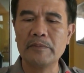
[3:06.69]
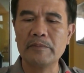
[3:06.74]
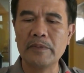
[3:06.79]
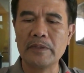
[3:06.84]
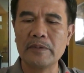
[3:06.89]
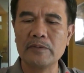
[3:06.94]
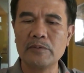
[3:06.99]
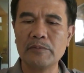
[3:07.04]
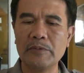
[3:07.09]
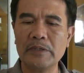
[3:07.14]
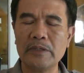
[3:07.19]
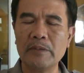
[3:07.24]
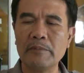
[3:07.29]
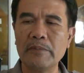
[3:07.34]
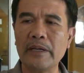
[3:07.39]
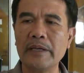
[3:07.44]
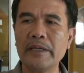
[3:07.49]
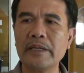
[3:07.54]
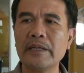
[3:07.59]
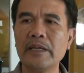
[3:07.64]
menentukan
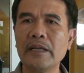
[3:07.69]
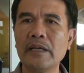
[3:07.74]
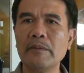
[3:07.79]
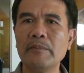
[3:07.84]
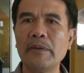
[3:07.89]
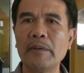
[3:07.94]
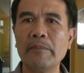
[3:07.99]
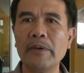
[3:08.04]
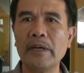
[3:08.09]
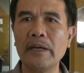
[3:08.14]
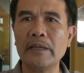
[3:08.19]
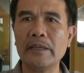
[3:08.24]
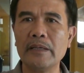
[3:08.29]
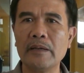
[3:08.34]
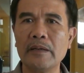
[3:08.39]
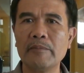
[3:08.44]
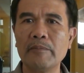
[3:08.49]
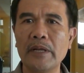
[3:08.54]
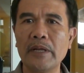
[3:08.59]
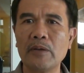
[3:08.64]
akhirnya bapak yang
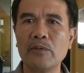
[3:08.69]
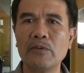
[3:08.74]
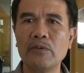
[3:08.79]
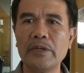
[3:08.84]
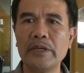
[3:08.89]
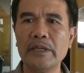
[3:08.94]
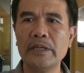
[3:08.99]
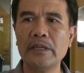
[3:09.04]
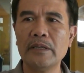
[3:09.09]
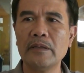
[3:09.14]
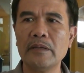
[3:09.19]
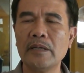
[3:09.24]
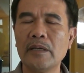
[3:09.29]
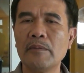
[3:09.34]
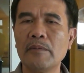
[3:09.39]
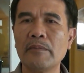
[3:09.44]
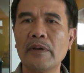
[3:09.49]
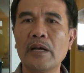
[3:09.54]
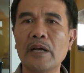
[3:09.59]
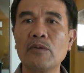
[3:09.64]
pelaku ini
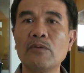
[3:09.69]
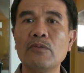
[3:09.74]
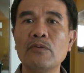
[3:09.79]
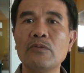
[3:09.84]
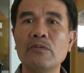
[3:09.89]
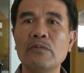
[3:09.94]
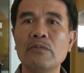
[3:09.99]
ngaku